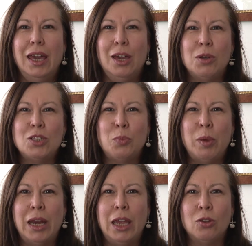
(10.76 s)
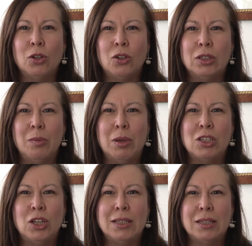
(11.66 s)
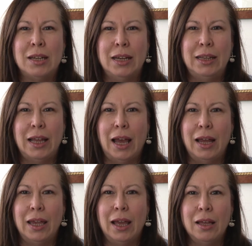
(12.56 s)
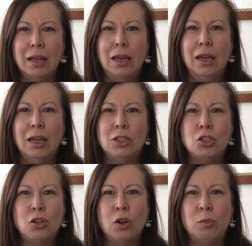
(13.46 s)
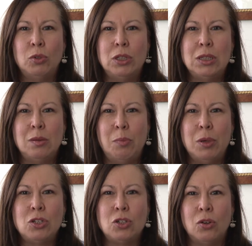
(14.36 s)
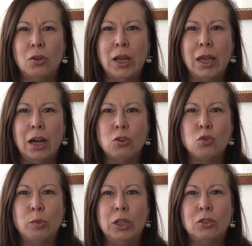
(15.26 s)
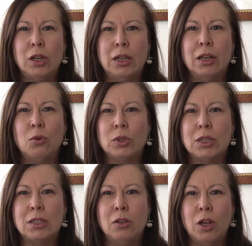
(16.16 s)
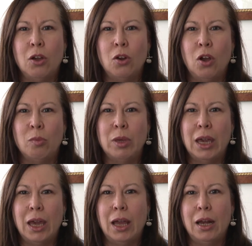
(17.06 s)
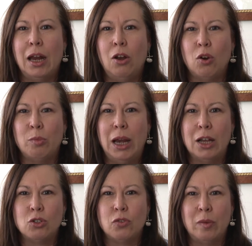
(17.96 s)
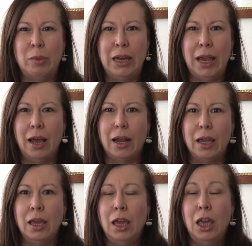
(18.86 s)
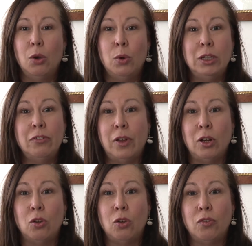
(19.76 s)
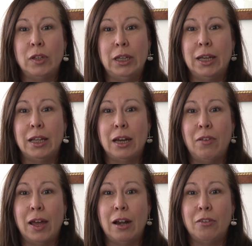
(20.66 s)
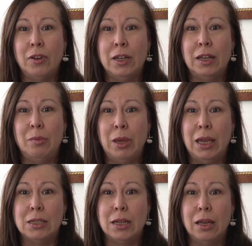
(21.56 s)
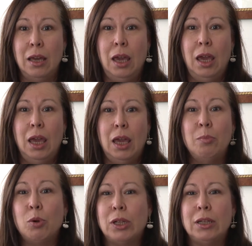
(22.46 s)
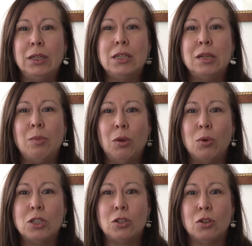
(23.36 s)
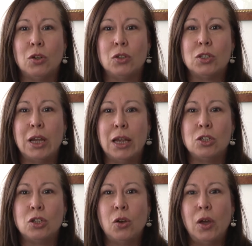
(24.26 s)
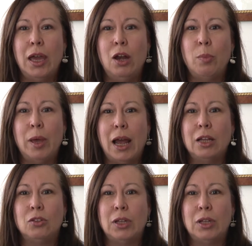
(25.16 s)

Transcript: In questo periodo di emergenza sanitaria ci sono moltissime persone che hanno subito delle decurtazioni economiche nel loro bilancio familiare, quindi fanno fatica ad arrivare alla fine del mese. Importantissima in questo senso è l'operato